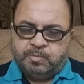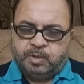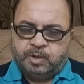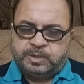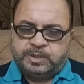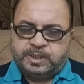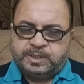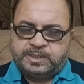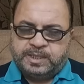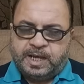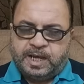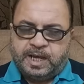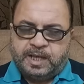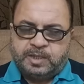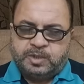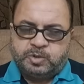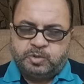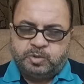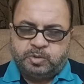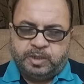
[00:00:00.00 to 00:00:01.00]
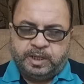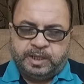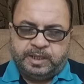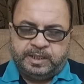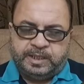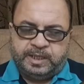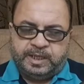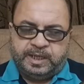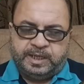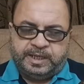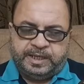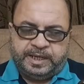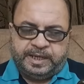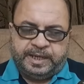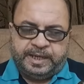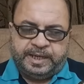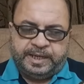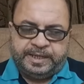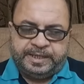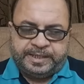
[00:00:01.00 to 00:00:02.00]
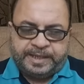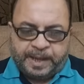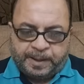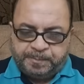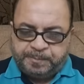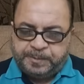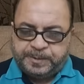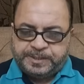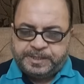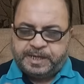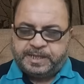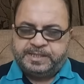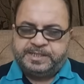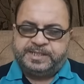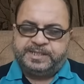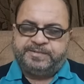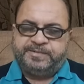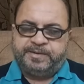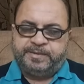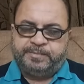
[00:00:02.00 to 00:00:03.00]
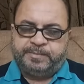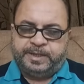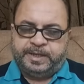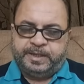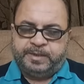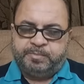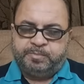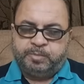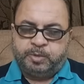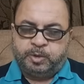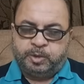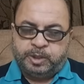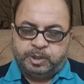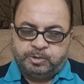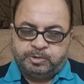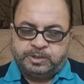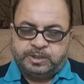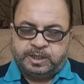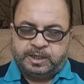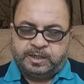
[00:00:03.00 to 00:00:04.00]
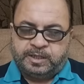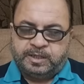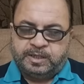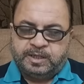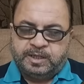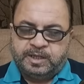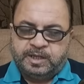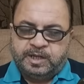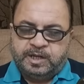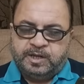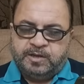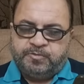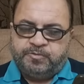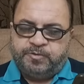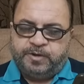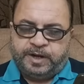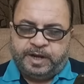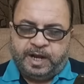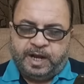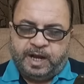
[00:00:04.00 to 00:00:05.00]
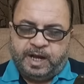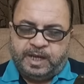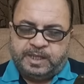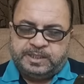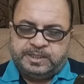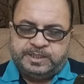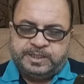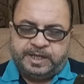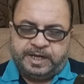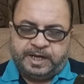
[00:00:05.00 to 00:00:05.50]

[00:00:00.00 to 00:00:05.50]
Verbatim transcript: मुर्तज़ा सुलंगी के कैपिटल टीवी में प्रोड्यूसर फरहाद